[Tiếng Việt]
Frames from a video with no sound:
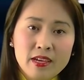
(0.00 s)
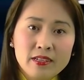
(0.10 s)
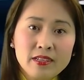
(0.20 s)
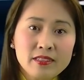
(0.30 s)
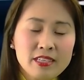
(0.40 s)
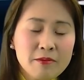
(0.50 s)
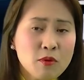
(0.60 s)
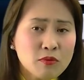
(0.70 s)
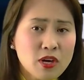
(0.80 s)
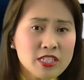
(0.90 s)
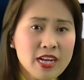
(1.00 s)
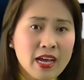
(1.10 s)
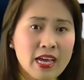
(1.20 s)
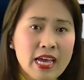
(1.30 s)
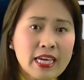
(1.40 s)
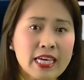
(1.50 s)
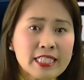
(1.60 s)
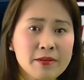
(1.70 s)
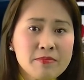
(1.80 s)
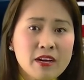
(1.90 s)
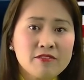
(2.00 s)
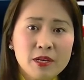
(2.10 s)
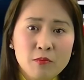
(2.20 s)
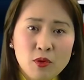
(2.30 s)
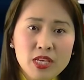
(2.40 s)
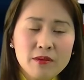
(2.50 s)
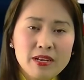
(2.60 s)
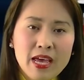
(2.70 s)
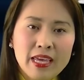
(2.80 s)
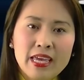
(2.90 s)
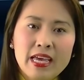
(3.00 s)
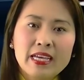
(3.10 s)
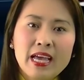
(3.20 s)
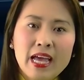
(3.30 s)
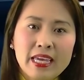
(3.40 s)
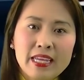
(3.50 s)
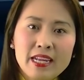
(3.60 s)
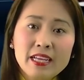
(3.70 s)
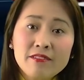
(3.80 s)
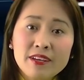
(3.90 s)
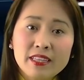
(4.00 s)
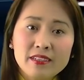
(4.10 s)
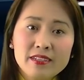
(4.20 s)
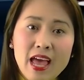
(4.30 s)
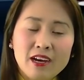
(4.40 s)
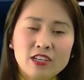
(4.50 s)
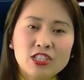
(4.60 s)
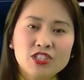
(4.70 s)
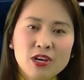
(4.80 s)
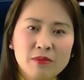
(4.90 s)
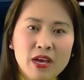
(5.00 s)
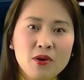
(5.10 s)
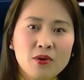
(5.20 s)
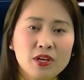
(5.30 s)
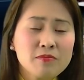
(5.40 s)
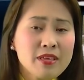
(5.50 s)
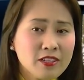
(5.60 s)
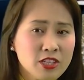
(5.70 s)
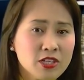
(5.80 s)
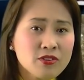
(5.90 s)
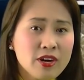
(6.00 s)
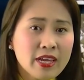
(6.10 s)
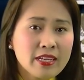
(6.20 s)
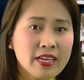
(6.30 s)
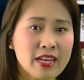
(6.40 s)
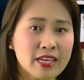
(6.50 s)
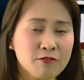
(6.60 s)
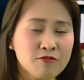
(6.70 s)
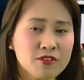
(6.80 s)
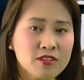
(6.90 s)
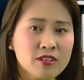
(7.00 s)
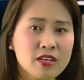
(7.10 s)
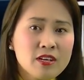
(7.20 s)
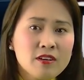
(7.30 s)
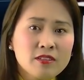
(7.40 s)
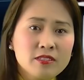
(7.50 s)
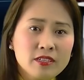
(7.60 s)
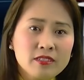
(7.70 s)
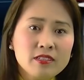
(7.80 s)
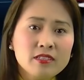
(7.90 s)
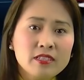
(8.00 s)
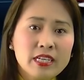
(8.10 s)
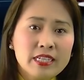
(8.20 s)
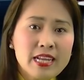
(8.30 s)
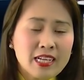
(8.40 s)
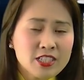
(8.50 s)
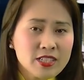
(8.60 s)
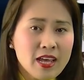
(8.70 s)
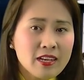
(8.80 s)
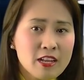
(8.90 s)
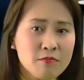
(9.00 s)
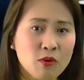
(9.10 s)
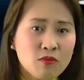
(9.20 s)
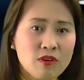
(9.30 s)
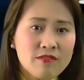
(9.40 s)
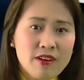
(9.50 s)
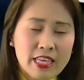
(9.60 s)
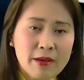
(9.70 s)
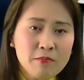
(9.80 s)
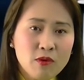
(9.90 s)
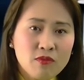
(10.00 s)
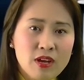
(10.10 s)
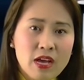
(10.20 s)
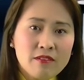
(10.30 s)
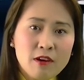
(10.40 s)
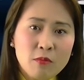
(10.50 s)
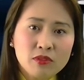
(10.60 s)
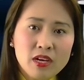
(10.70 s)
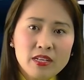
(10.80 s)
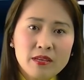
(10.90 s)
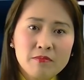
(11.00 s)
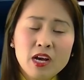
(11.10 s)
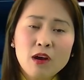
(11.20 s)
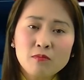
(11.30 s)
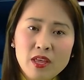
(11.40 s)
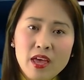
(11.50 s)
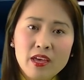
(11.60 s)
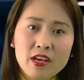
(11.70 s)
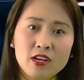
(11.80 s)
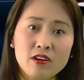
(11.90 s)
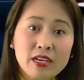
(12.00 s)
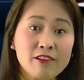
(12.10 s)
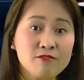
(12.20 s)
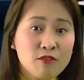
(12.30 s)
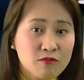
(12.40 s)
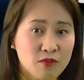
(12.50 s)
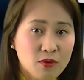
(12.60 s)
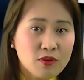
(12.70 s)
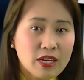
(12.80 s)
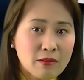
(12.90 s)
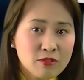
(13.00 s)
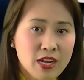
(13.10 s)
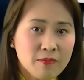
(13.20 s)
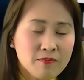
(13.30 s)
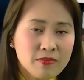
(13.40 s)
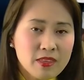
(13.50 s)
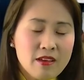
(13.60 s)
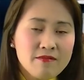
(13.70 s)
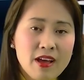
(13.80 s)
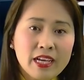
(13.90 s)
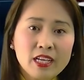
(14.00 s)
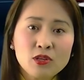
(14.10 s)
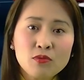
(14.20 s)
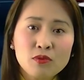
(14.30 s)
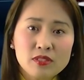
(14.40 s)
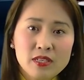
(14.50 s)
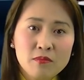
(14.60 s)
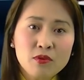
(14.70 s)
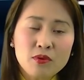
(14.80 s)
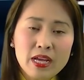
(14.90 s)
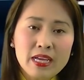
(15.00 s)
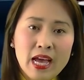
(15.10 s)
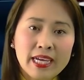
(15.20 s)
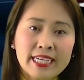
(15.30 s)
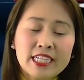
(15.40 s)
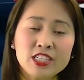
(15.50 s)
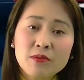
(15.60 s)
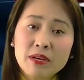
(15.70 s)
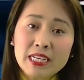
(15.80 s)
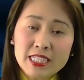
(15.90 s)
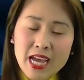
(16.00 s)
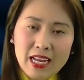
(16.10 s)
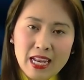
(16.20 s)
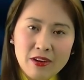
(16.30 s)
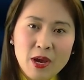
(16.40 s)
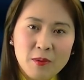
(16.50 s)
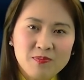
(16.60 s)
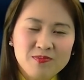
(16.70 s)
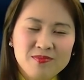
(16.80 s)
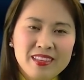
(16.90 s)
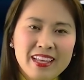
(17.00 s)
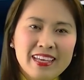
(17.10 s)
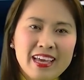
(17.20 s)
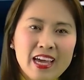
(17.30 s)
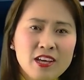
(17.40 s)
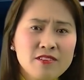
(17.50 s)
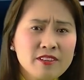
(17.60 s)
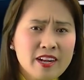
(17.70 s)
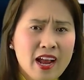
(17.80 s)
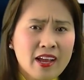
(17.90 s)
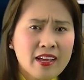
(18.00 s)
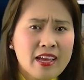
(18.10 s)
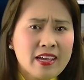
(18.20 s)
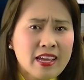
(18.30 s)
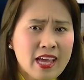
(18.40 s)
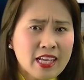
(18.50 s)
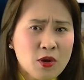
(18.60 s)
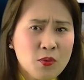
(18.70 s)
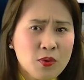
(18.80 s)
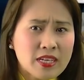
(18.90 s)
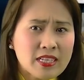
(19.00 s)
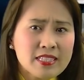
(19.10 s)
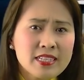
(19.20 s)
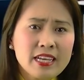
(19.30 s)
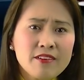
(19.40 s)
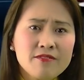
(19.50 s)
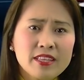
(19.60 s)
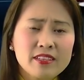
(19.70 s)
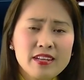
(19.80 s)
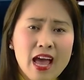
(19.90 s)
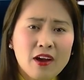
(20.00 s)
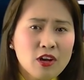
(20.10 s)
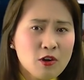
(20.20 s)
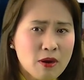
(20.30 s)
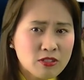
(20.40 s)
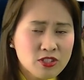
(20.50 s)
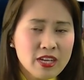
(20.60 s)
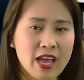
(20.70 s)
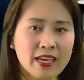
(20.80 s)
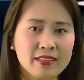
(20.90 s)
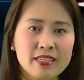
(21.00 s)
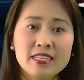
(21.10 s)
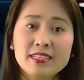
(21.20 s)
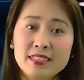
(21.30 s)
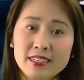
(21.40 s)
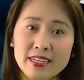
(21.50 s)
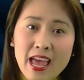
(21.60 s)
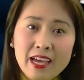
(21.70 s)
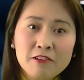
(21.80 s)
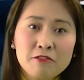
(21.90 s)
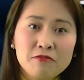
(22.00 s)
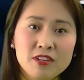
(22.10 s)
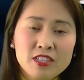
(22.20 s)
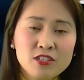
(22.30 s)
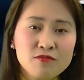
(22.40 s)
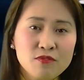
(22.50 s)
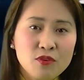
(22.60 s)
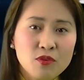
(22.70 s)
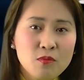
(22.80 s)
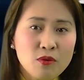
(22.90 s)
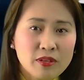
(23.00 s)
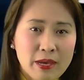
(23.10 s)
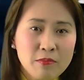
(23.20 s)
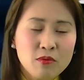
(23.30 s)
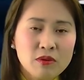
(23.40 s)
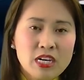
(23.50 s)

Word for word: Đức Tân Giám Mục nói rằng khi chấp nhận việc bổ nhiệm này, Ngài nghĩ đến các vị tử đạo trong giáo hội công giáo Ukraine nghi lễ Đông Phương, những người đã trở thành linh mục và giám mục vào một thời điểm không thể có các phụng vụ long trọng và kết thúc cuộc sống của các ngài trong các trại lao động Ngài nói rằng Ngài cầu nguyện xin các vị tử đạo cầu bầu cho Ngài xứng đáng với sứ vụ của một giám mục